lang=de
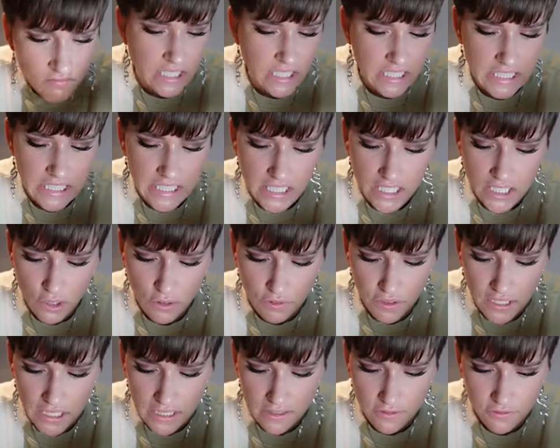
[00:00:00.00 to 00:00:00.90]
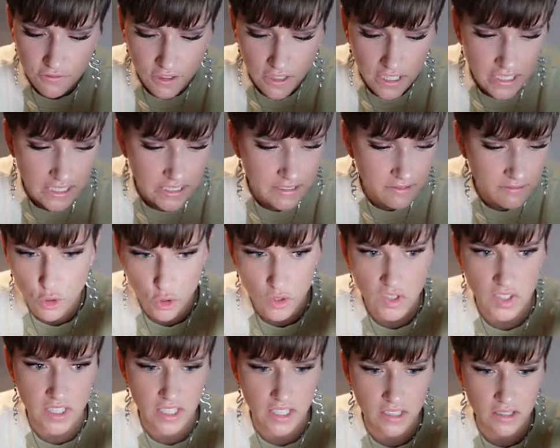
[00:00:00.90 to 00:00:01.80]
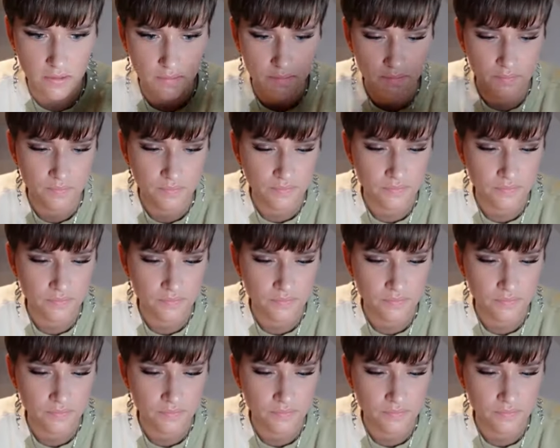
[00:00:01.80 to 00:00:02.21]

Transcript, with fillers: Es riecht auf jeden Fall würzig.